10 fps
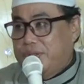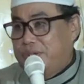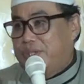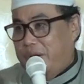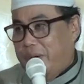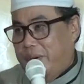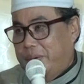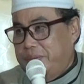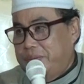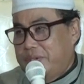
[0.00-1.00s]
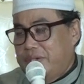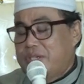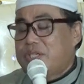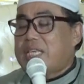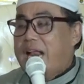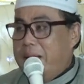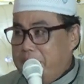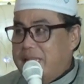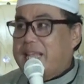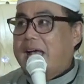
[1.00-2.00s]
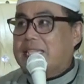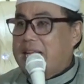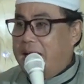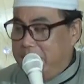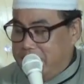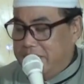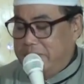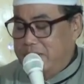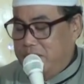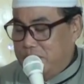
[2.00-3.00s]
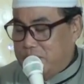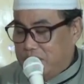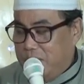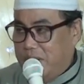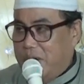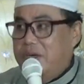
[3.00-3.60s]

dunyo selamat gak di menungso